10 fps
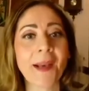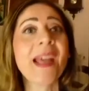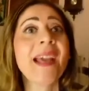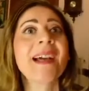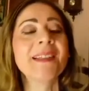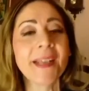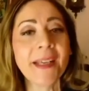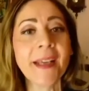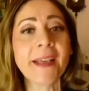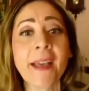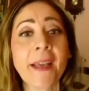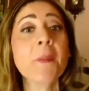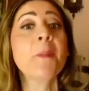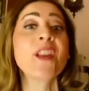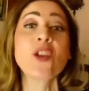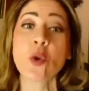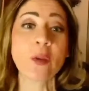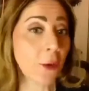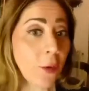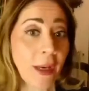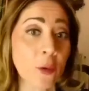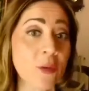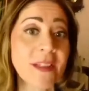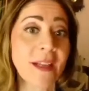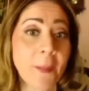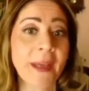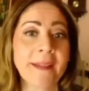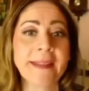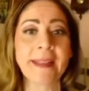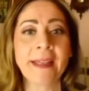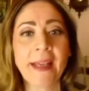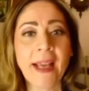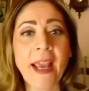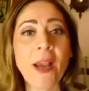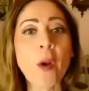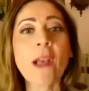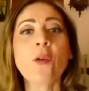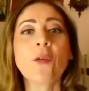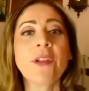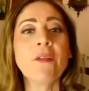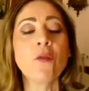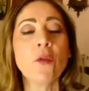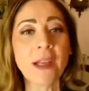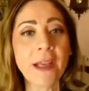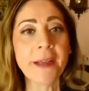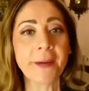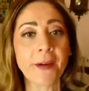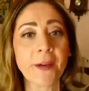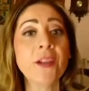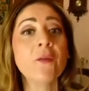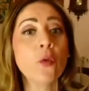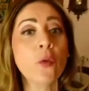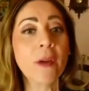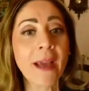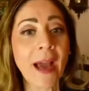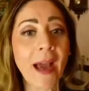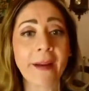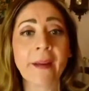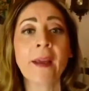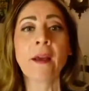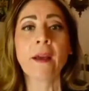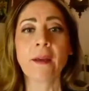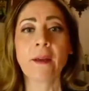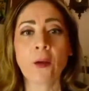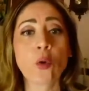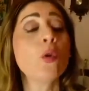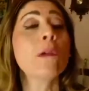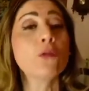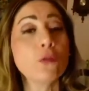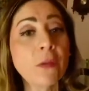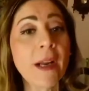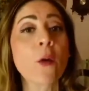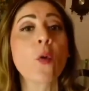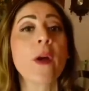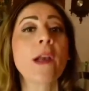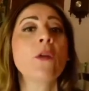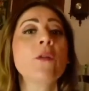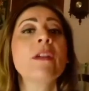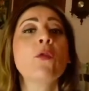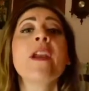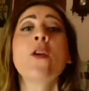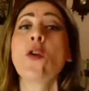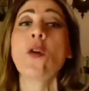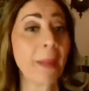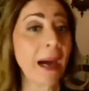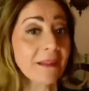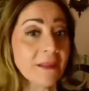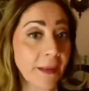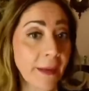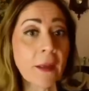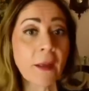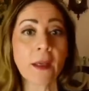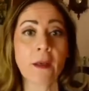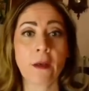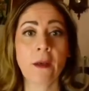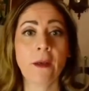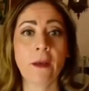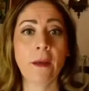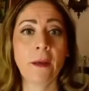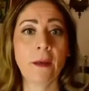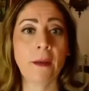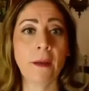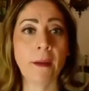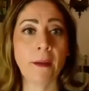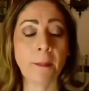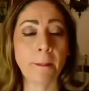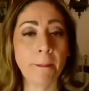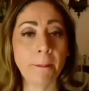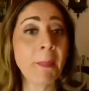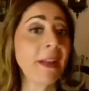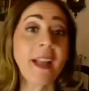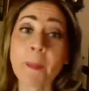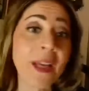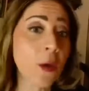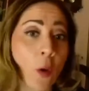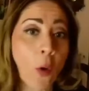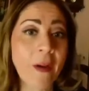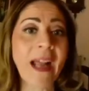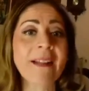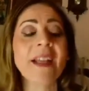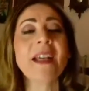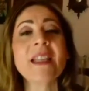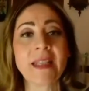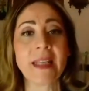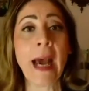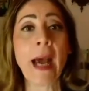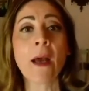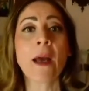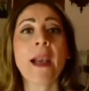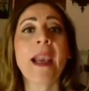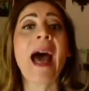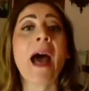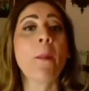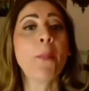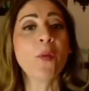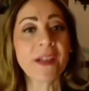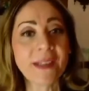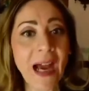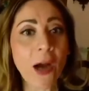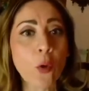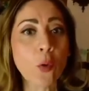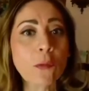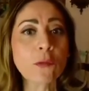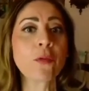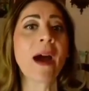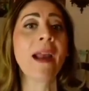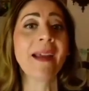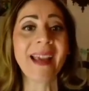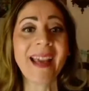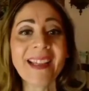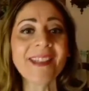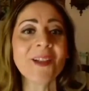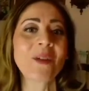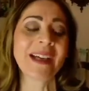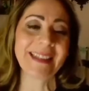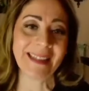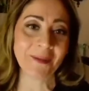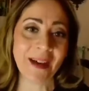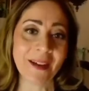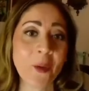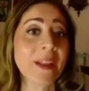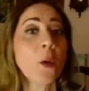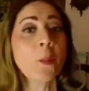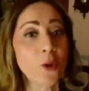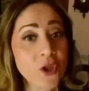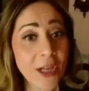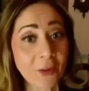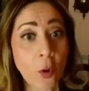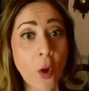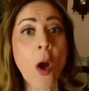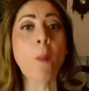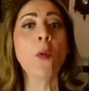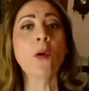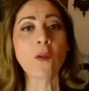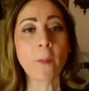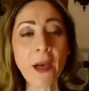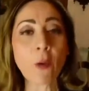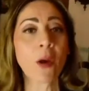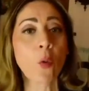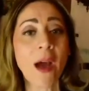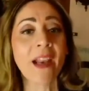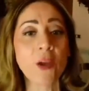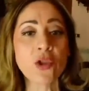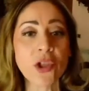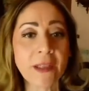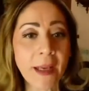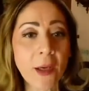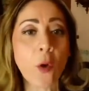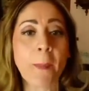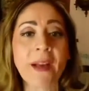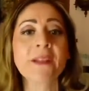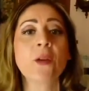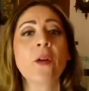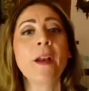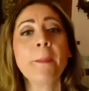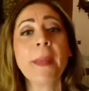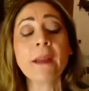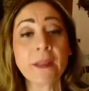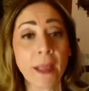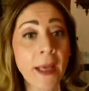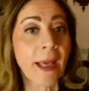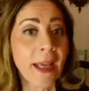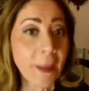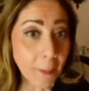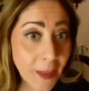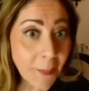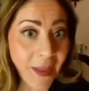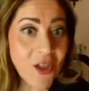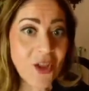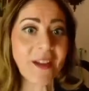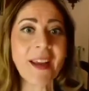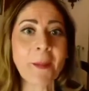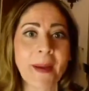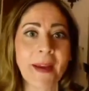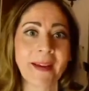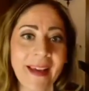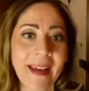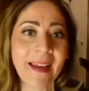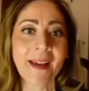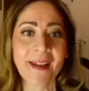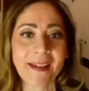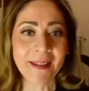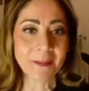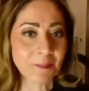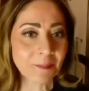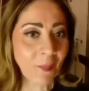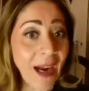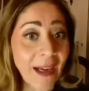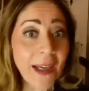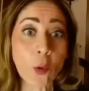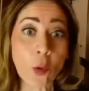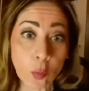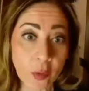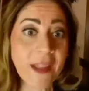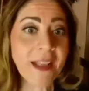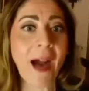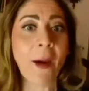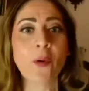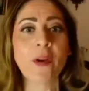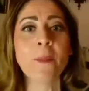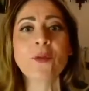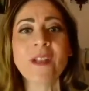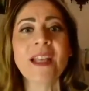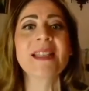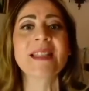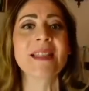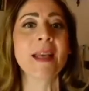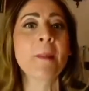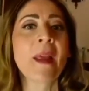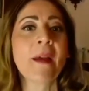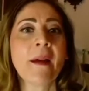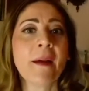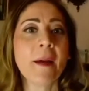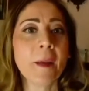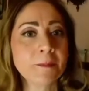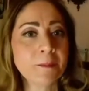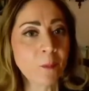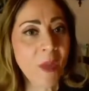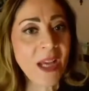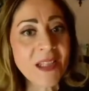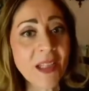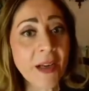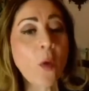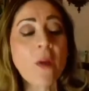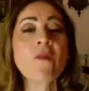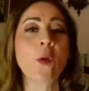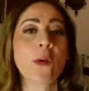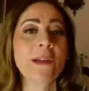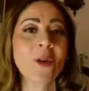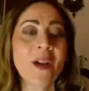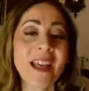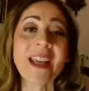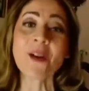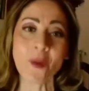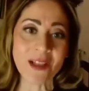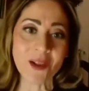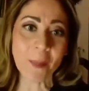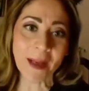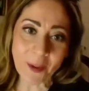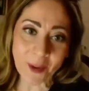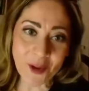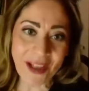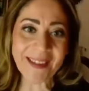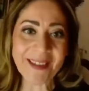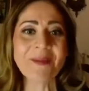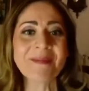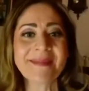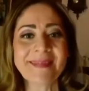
le catene che imprigionano la nostra mente, è quello di voler divulgare eh, cultura, è quello di voler combattere Ehm, in maniera piccola o grande che sia, la povertà culturale ed educativa. Quindi è un progetto molto bello al quale io ci tengo particolarmente e mi piacerebbe che ehm, anche il Comune di Napoli potesse ehm, essere coinvolto in questo bel progetto.